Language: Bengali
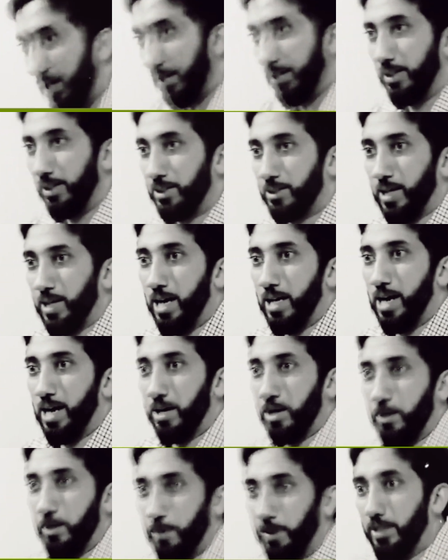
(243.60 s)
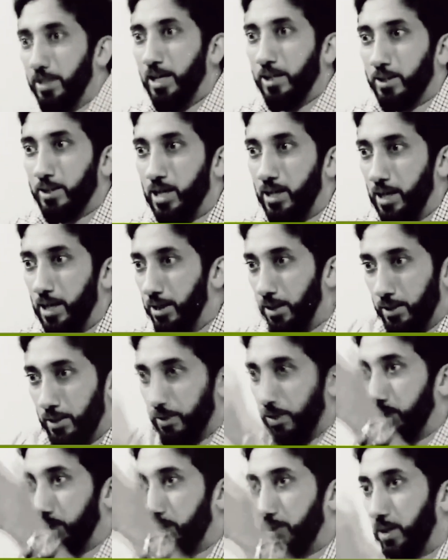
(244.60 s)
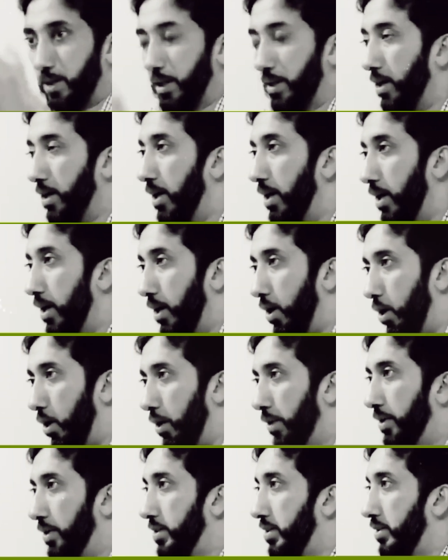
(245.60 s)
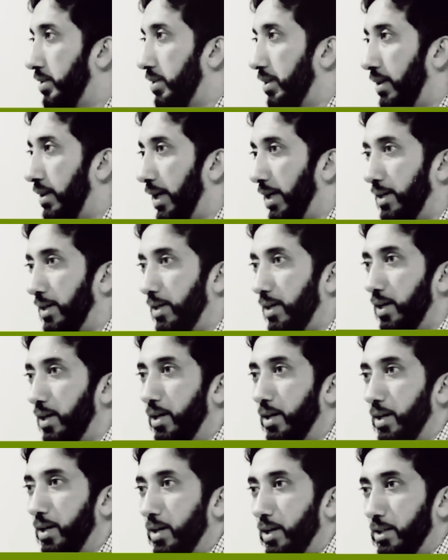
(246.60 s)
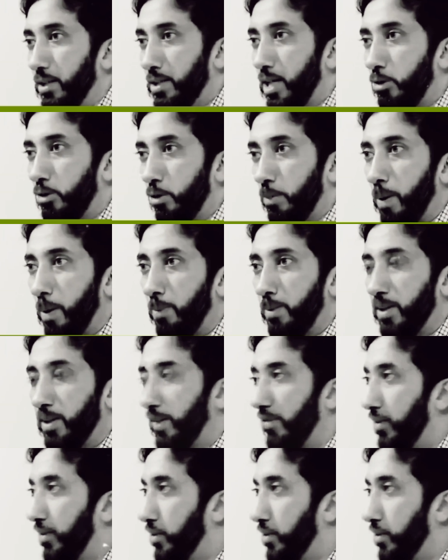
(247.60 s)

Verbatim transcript: হয়ে ওঠে কিন্তু কেন এ তো যেমন রিপাবলিকান বনাম ডেমোক্রেটদের মতো অবস্থা